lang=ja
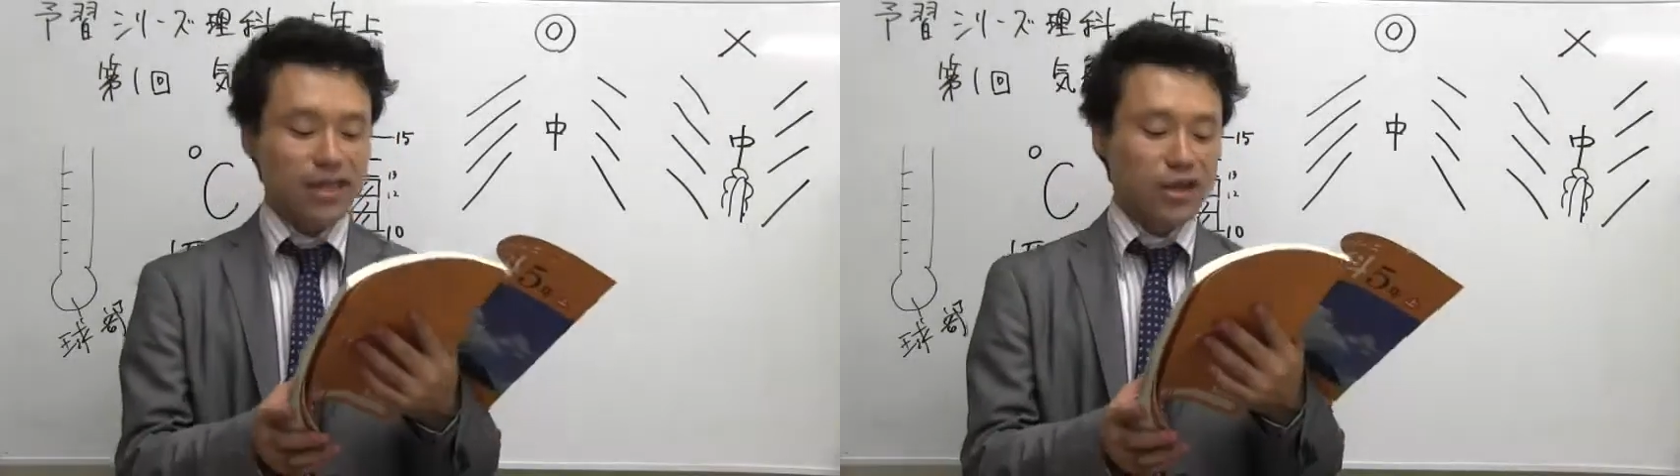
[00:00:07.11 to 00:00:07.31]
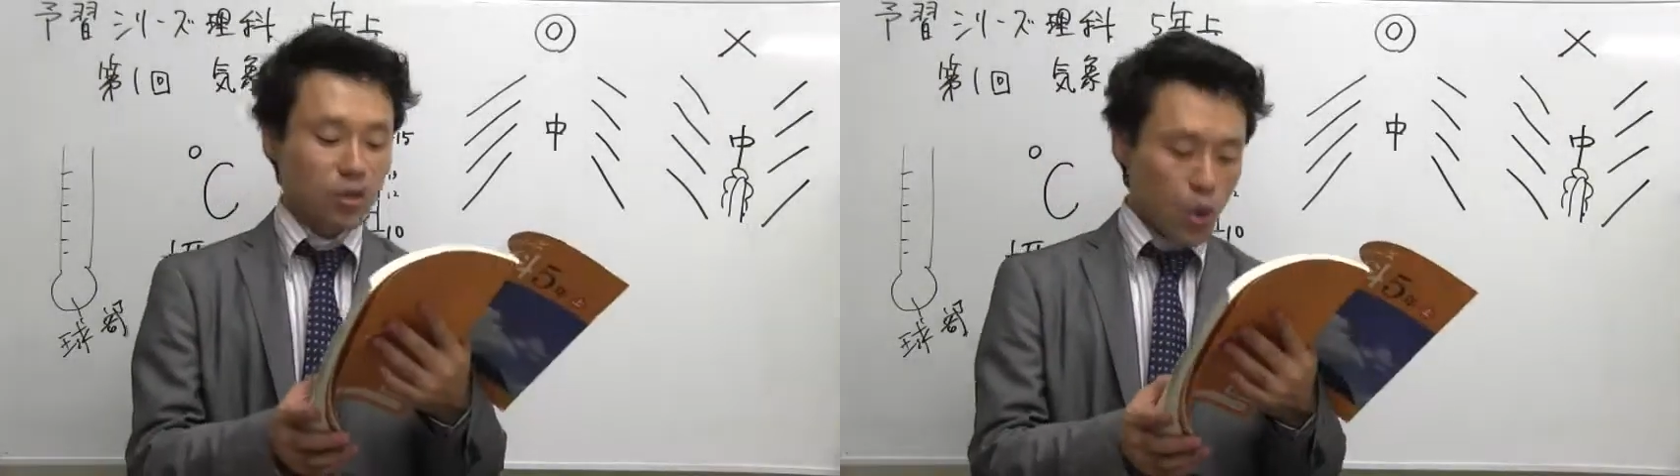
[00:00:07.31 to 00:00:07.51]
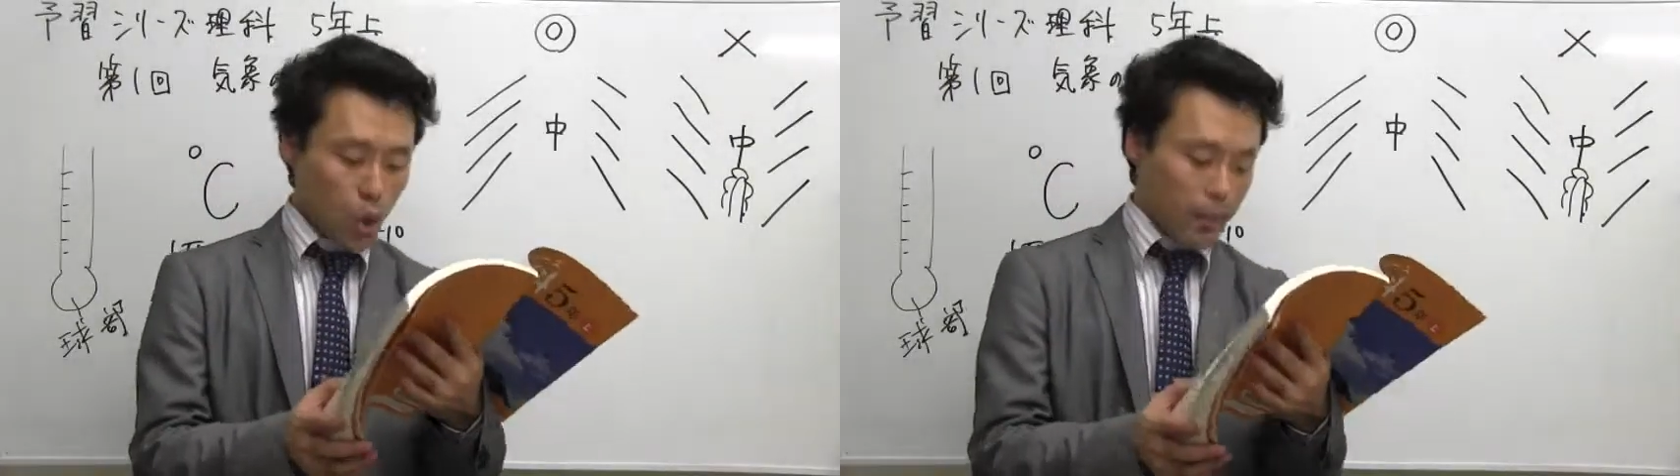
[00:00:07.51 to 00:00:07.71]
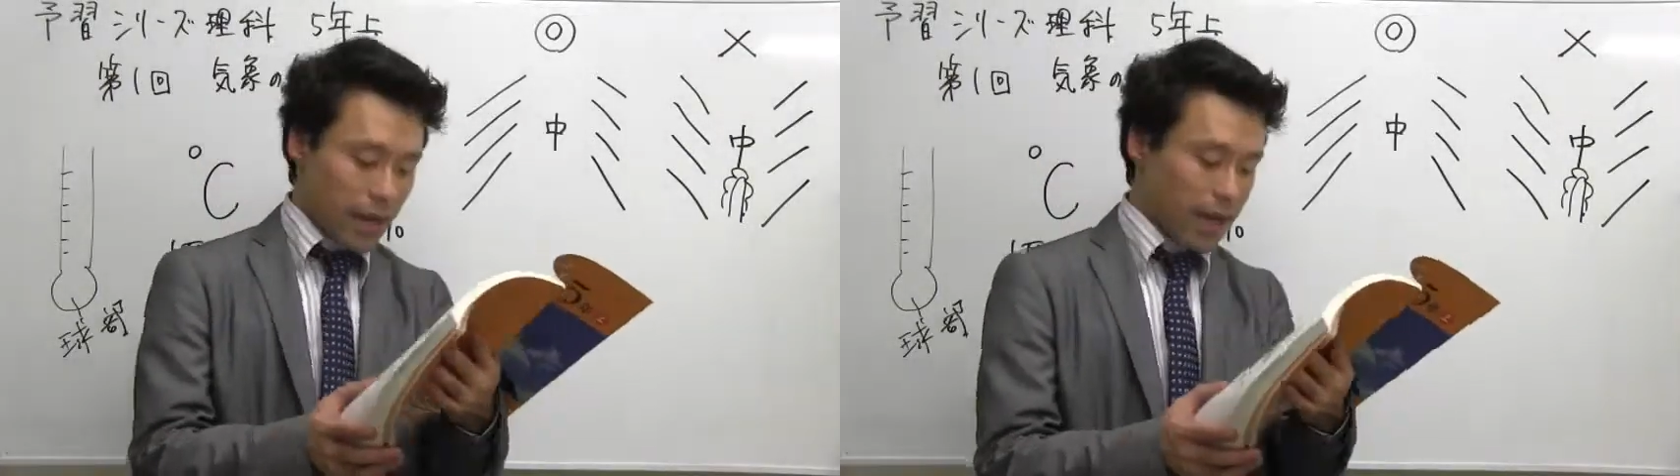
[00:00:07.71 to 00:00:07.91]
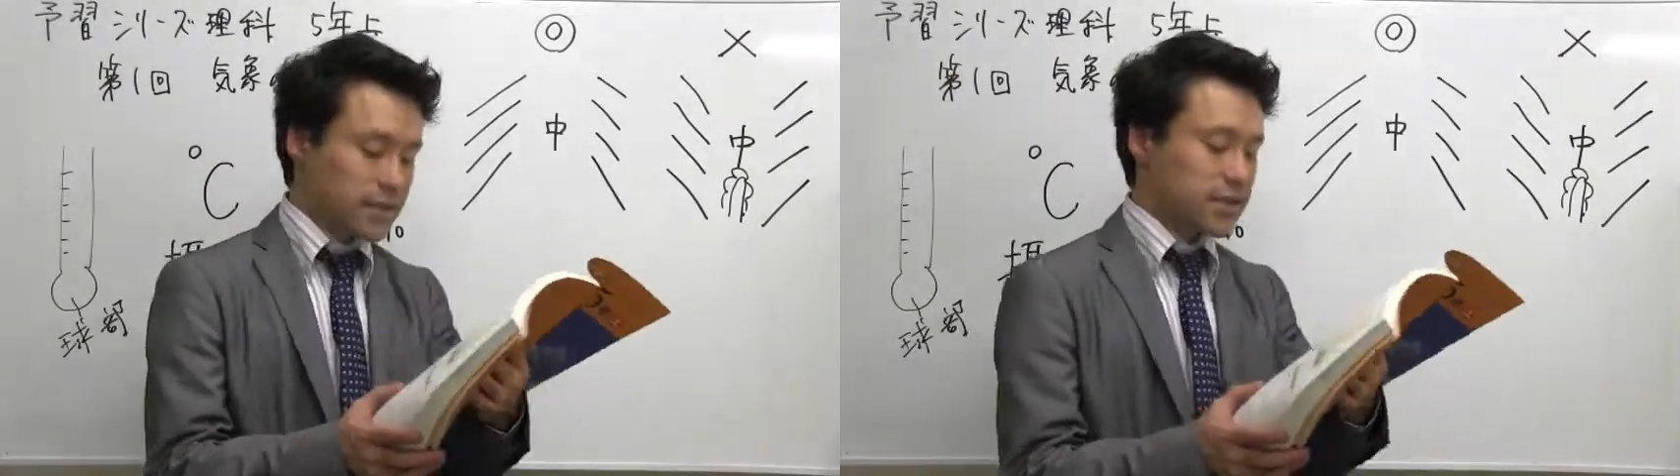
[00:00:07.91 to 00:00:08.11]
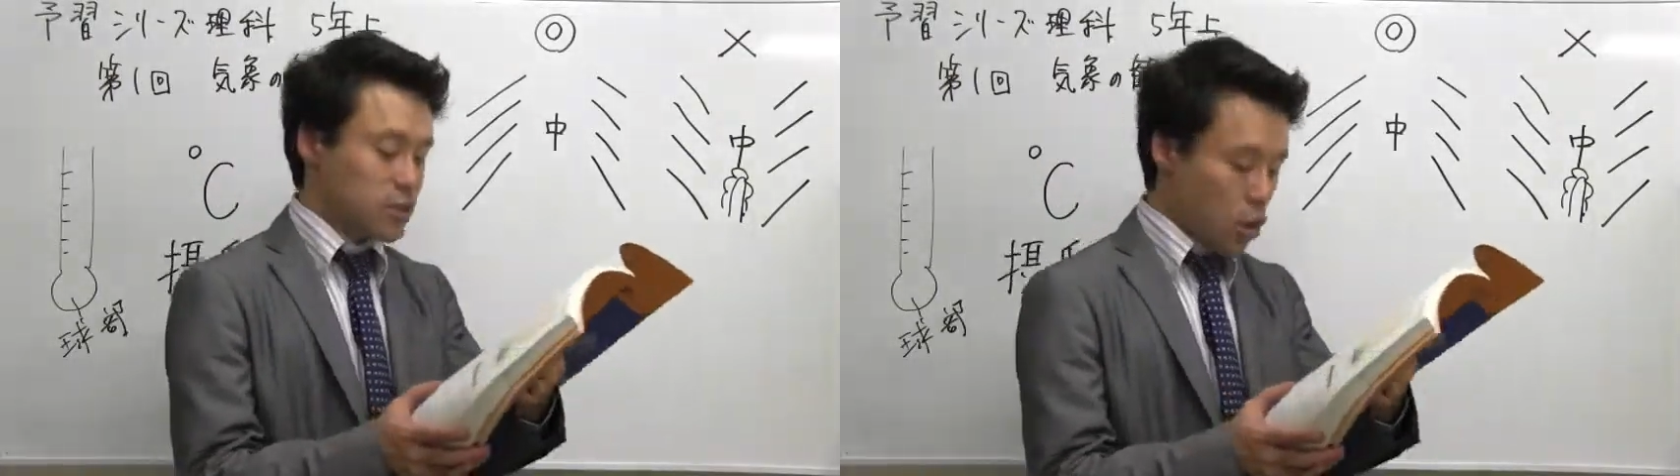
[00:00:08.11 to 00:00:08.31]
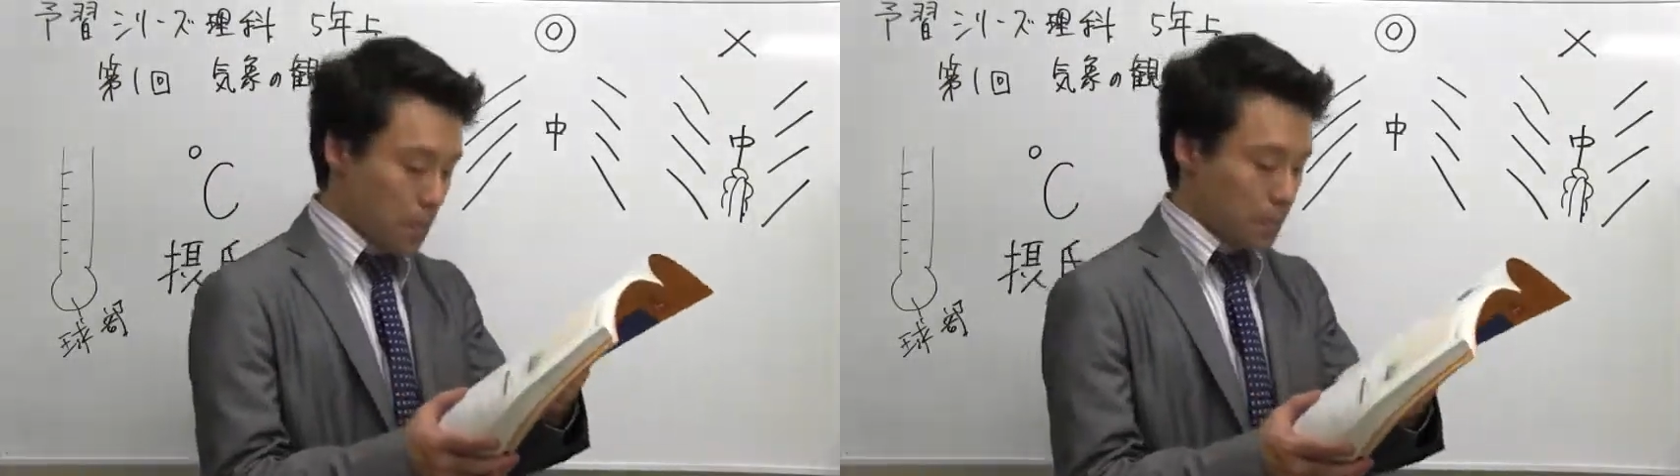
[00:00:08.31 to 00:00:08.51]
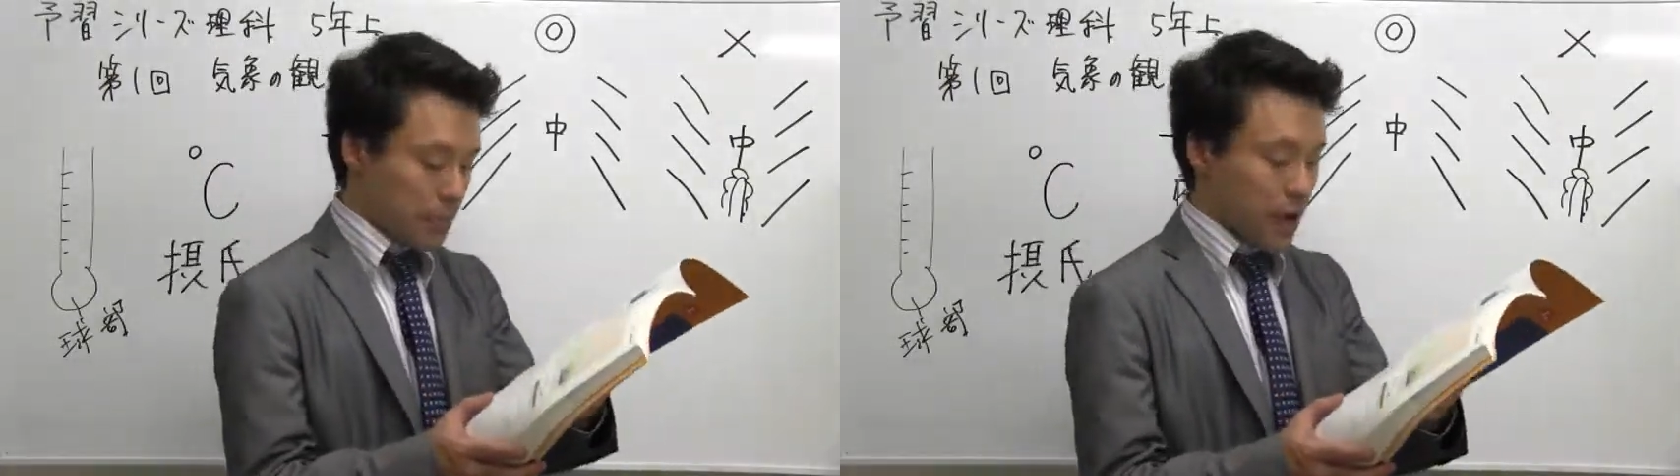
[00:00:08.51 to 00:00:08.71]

すけれども、はい、地温。